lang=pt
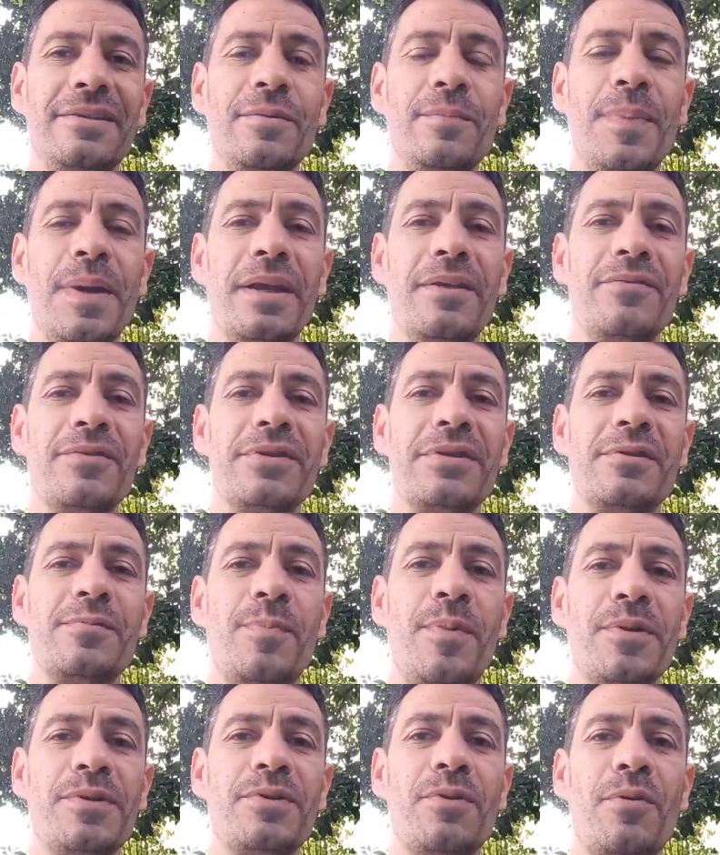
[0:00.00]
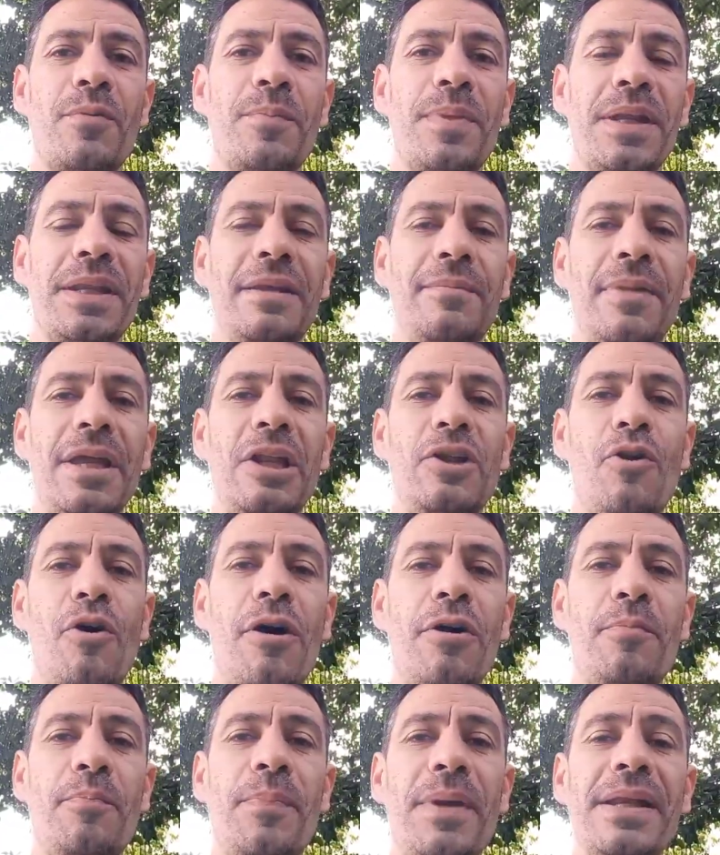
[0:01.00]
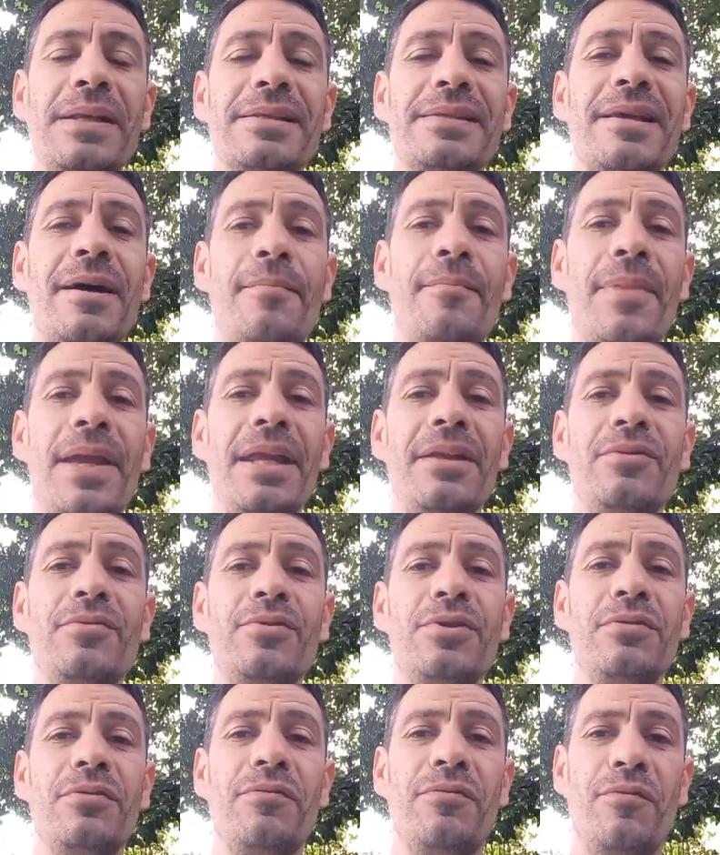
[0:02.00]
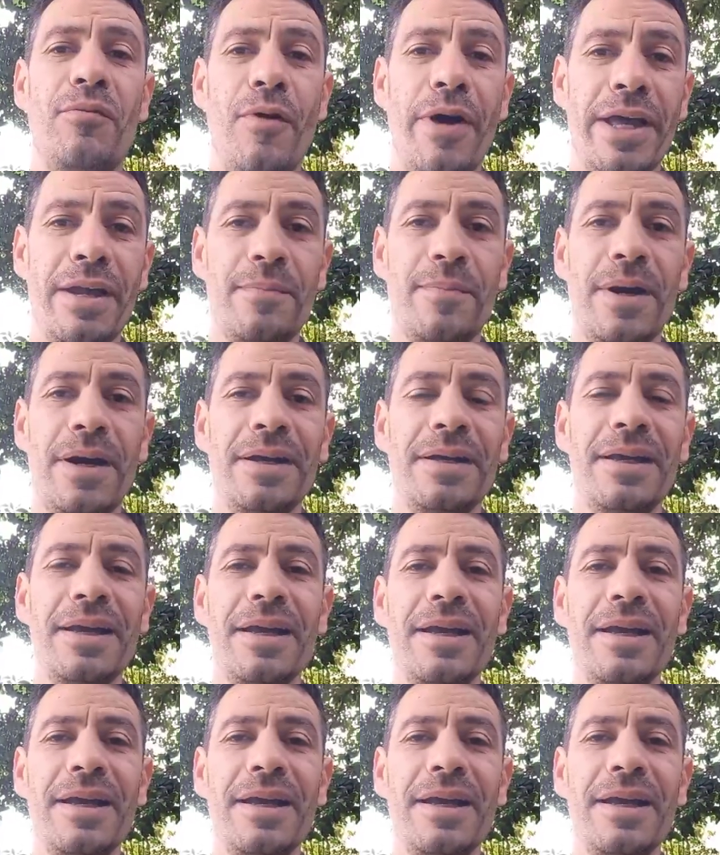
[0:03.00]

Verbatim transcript: Então, para que vocês possam compreender melhor o pensamento de Feuerbach,